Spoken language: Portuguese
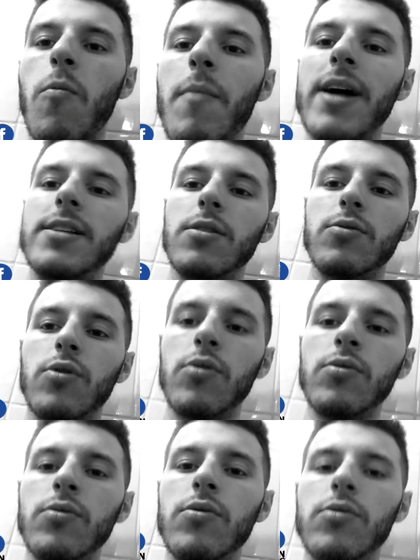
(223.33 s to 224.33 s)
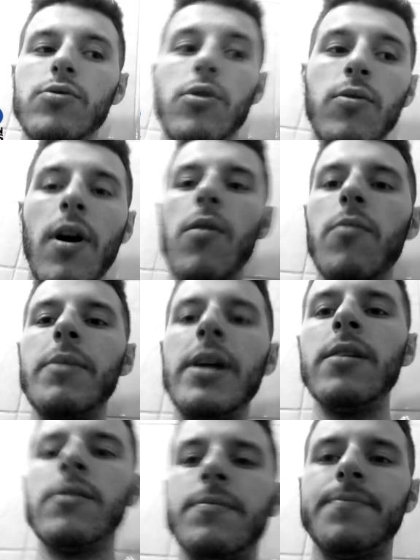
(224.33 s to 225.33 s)
mais. Eu tô no, tô no
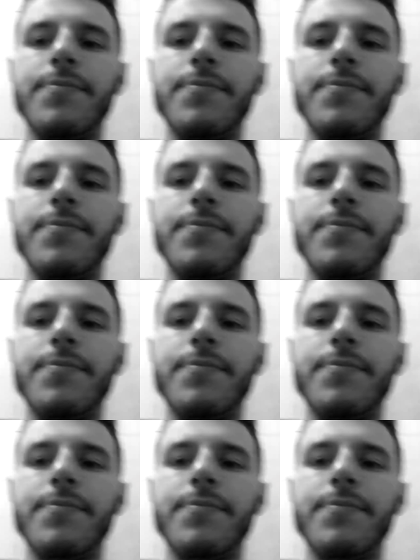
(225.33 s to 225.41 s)
alumínio.